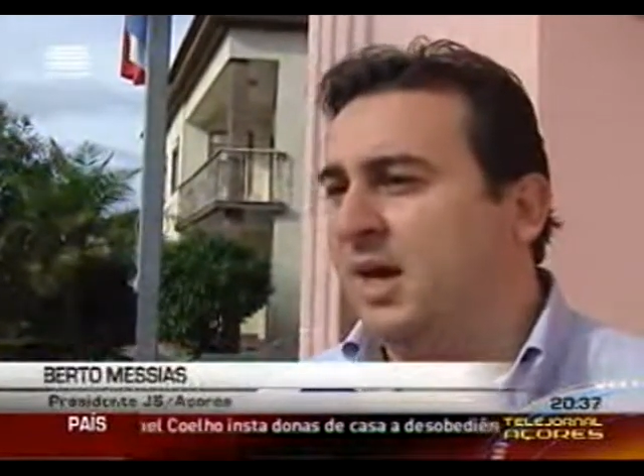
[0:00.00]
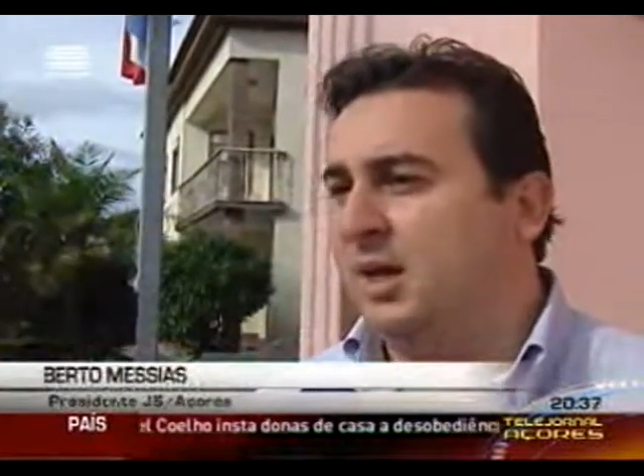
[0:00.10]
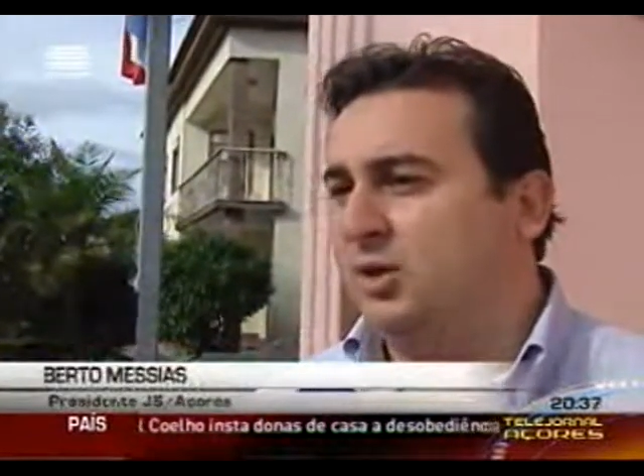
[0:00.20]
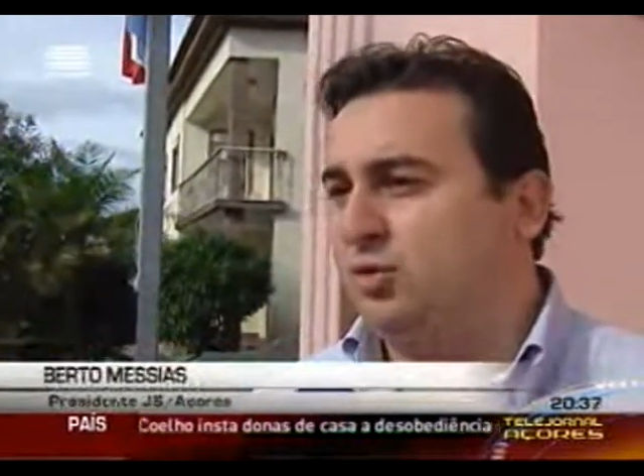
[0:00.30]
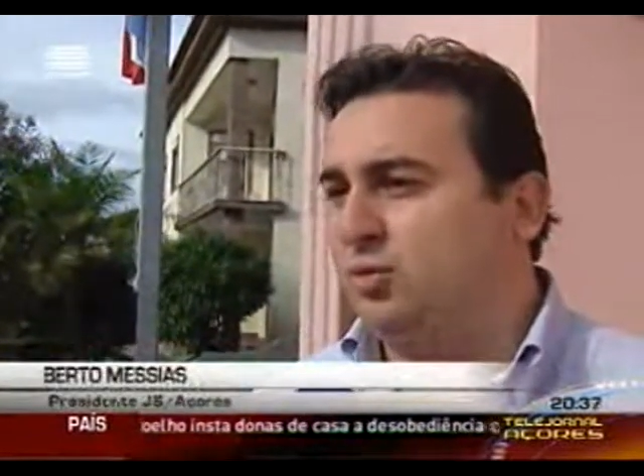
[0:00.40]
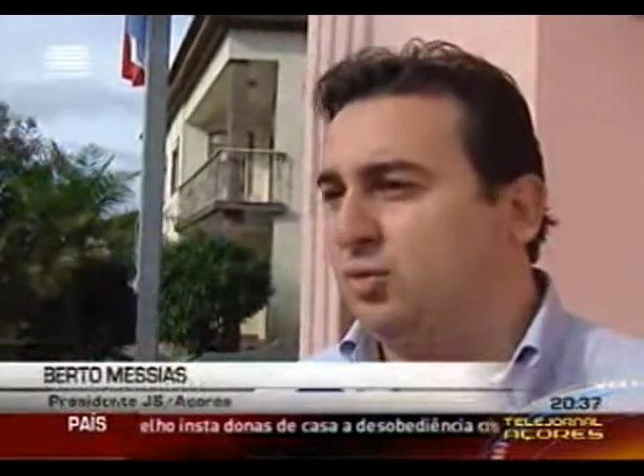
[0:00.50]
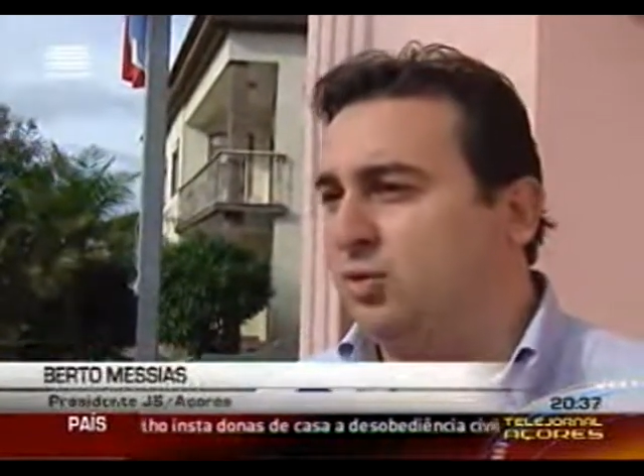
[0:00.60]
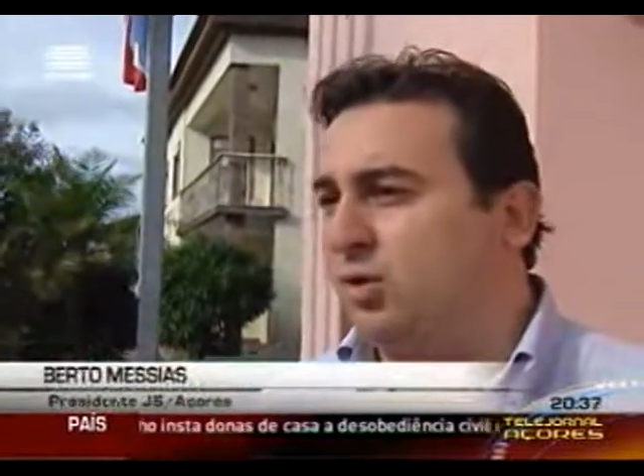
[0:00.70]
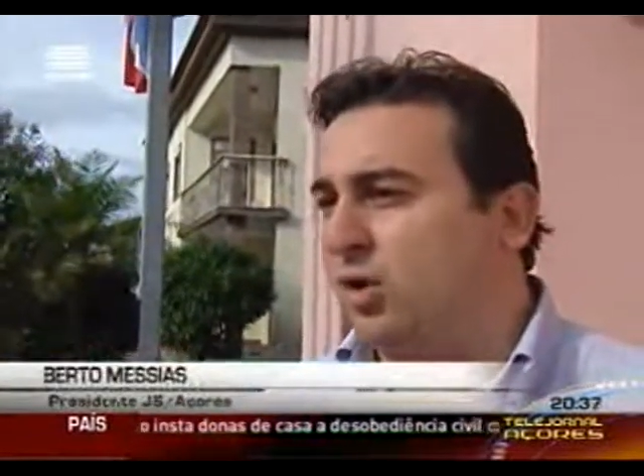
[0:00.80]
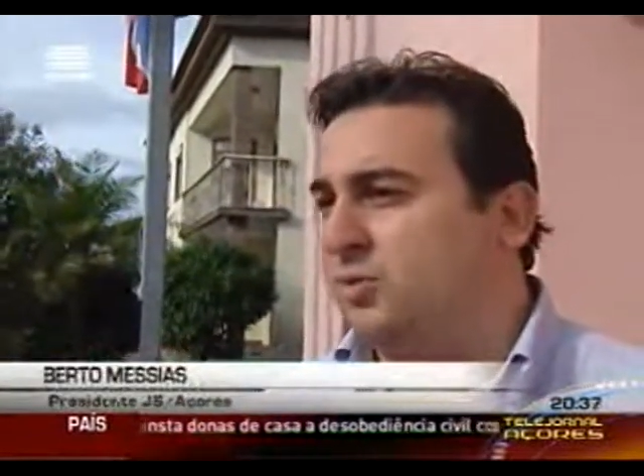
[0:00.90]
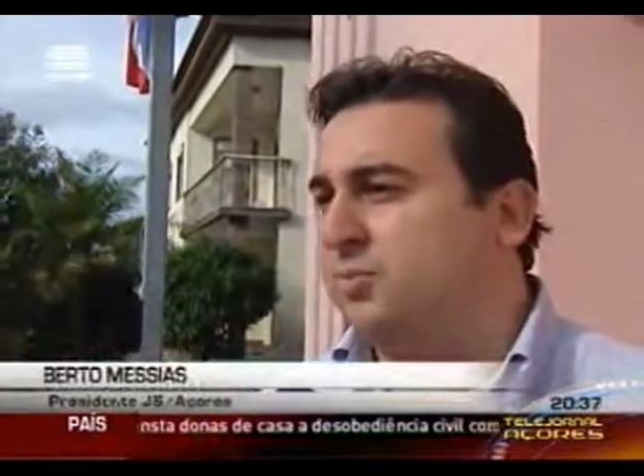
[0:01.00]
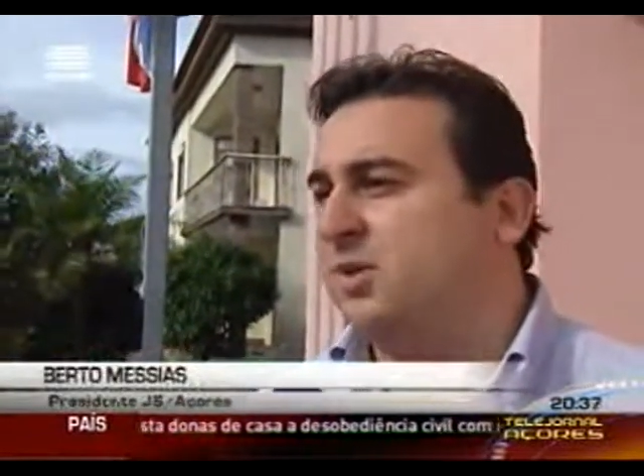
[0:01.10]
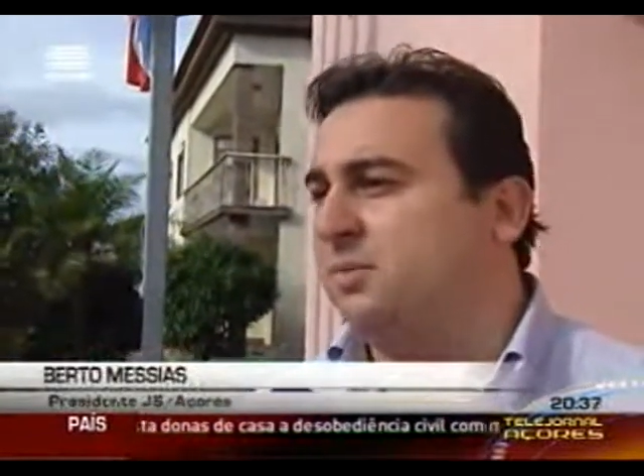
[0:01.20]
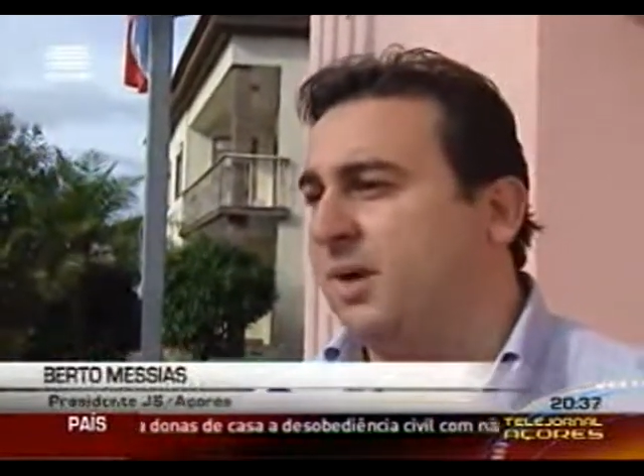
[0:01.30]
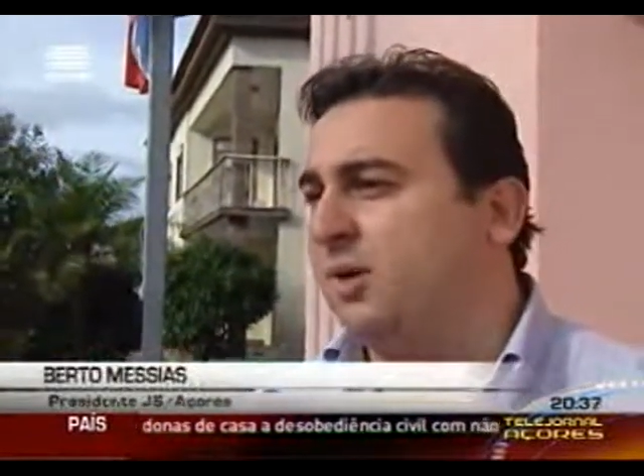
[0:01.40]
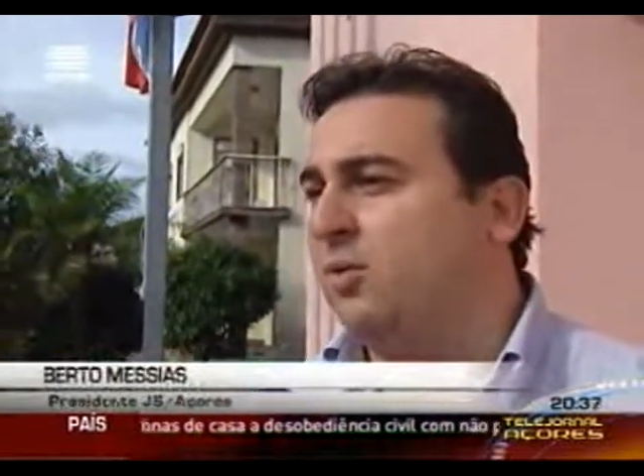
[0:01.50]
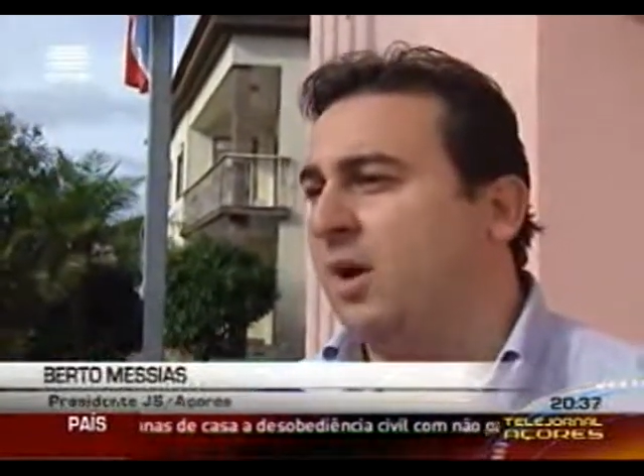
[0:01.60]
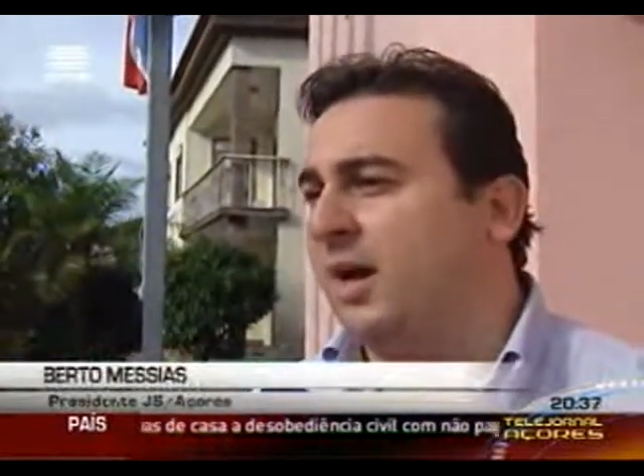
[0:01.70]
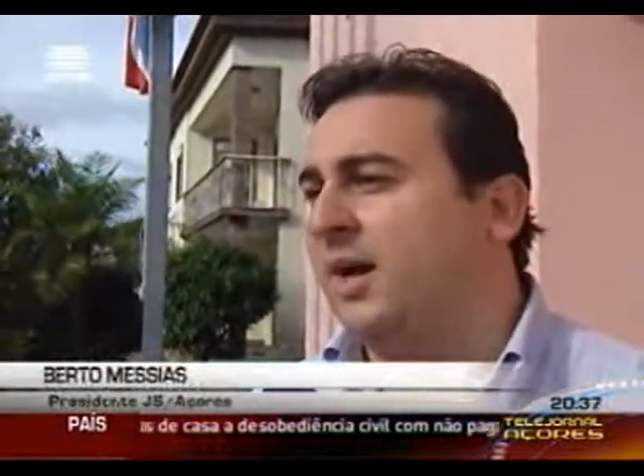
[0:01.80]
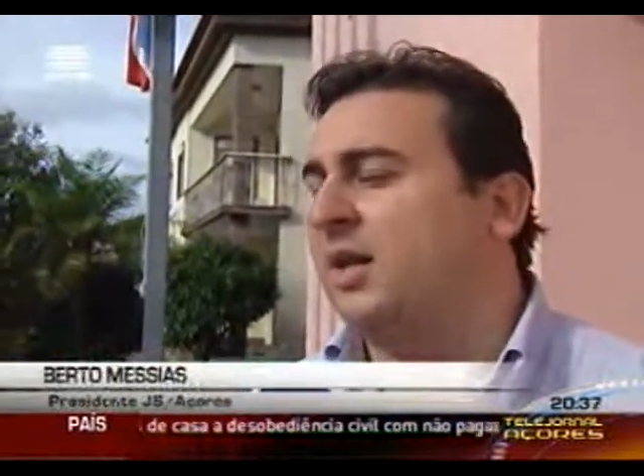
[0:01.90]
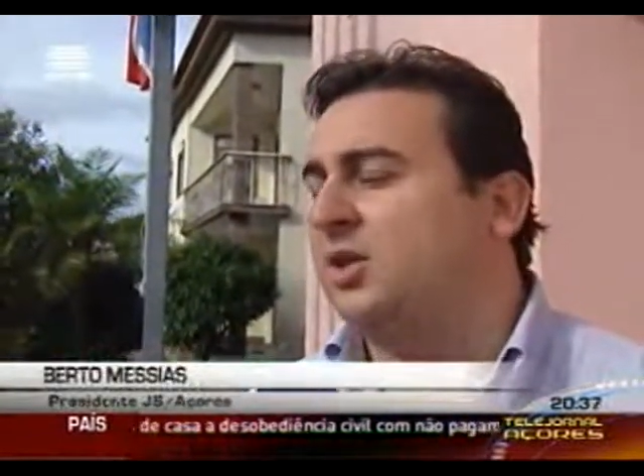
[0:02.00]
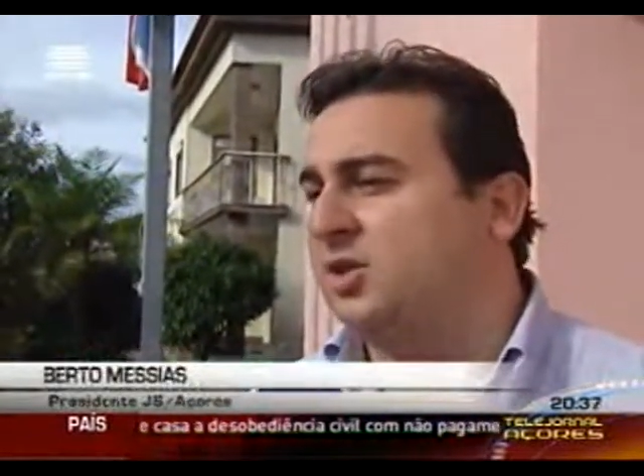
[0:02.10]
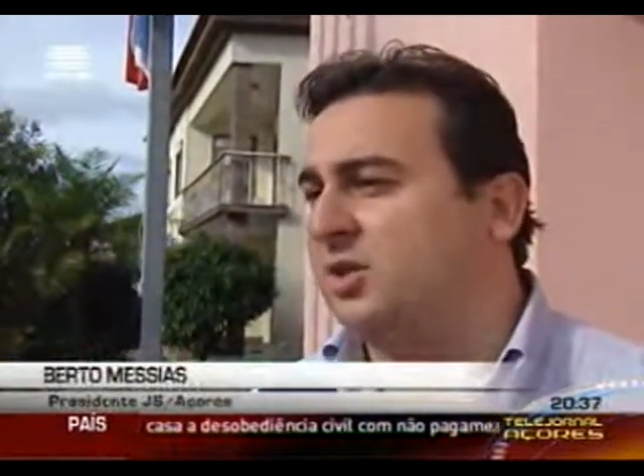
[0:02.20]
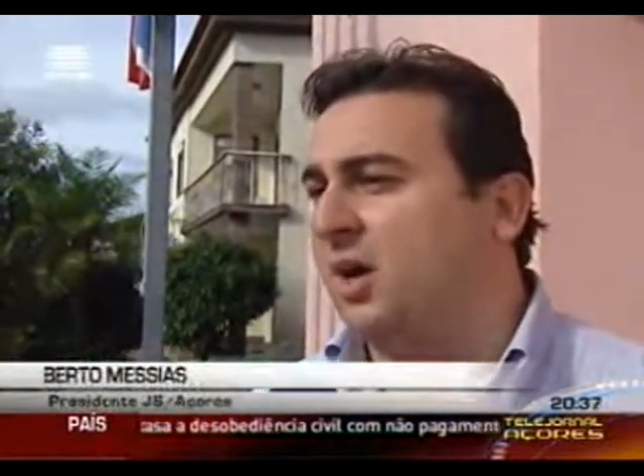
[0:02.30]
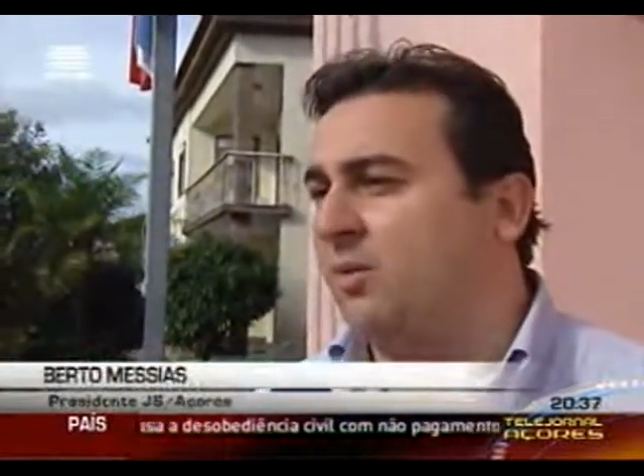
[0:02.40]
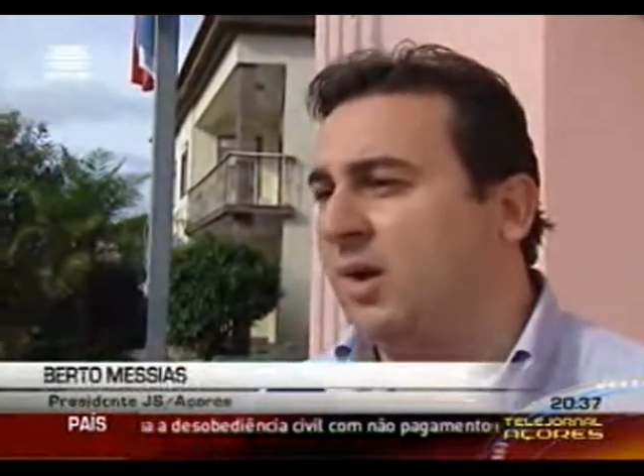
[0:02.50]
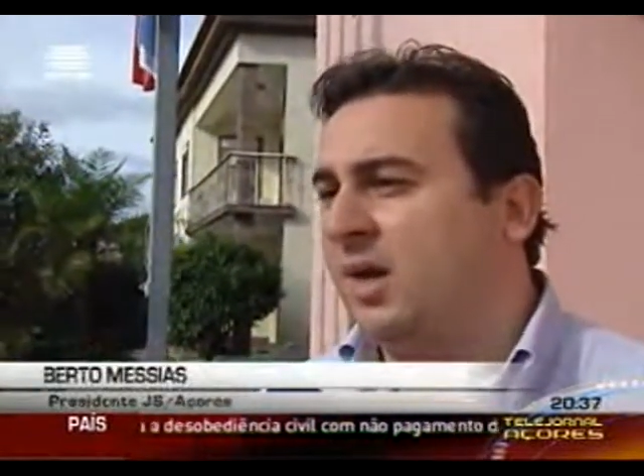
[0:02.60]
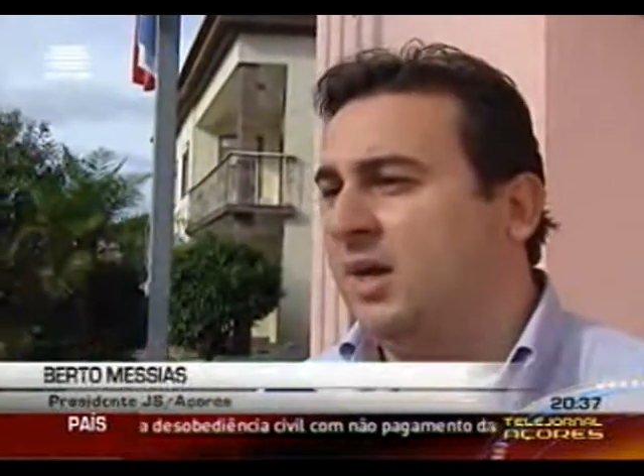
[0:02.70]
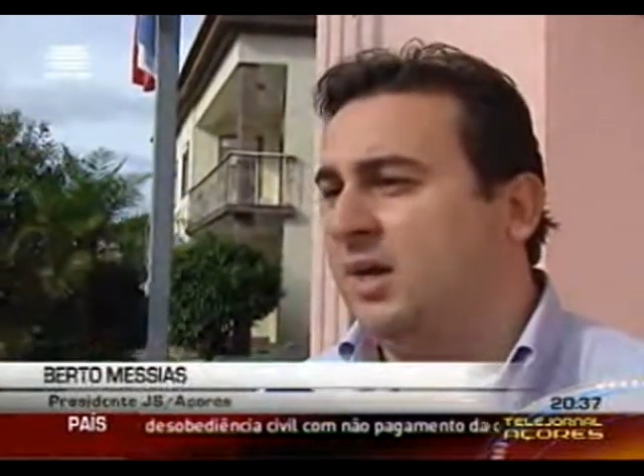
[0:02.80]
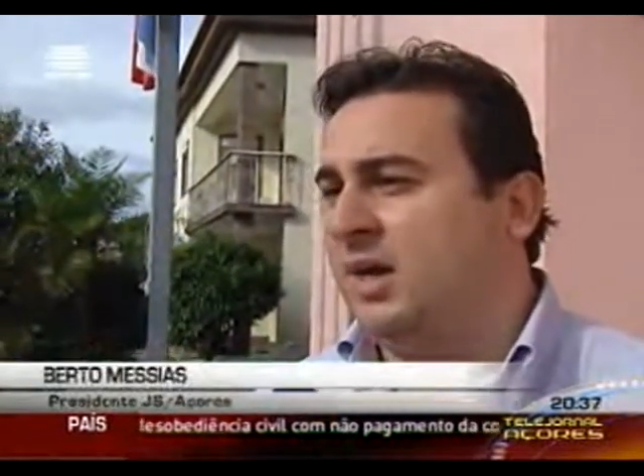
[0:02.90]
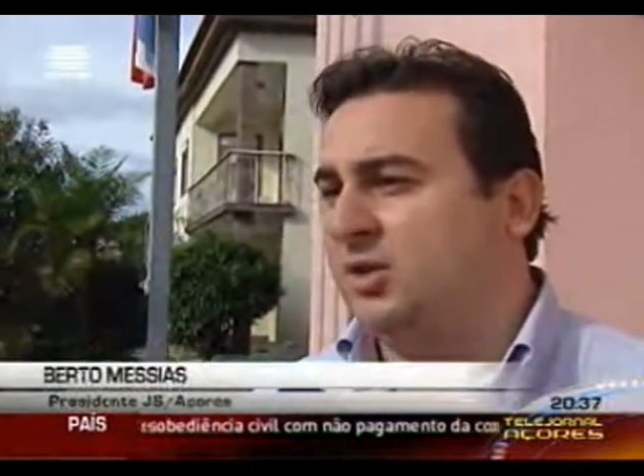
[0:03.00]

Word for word: eh, junto de nós, perceber aquelas que são eh,